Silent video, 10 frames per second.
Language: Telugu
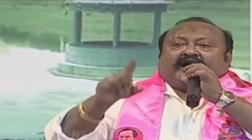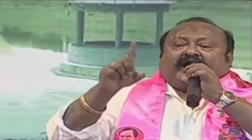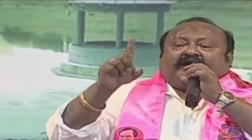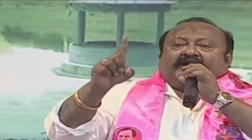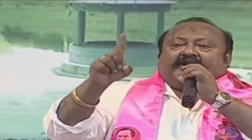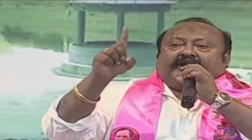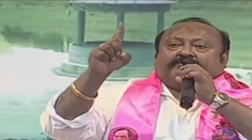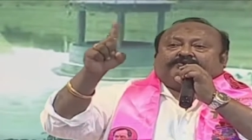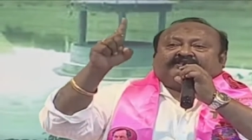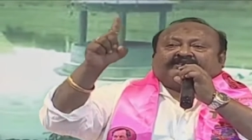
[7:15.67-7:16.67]
గాలి
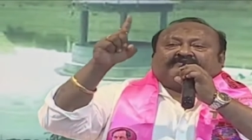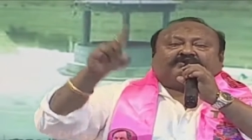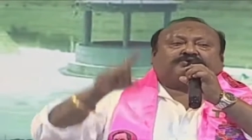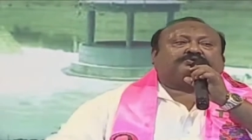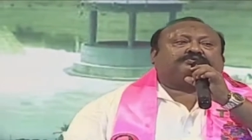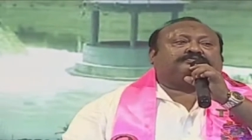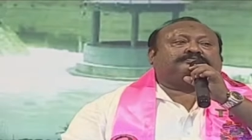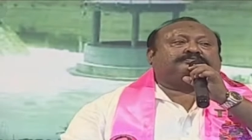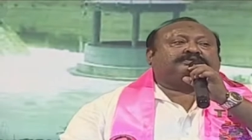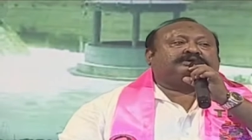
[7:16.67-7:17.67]
నీరు ఉన్నంత వరకు
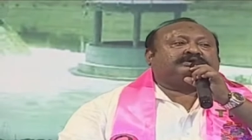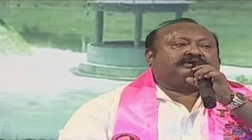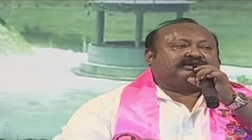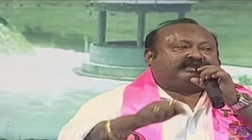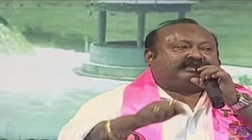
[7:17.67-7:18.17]
ఈ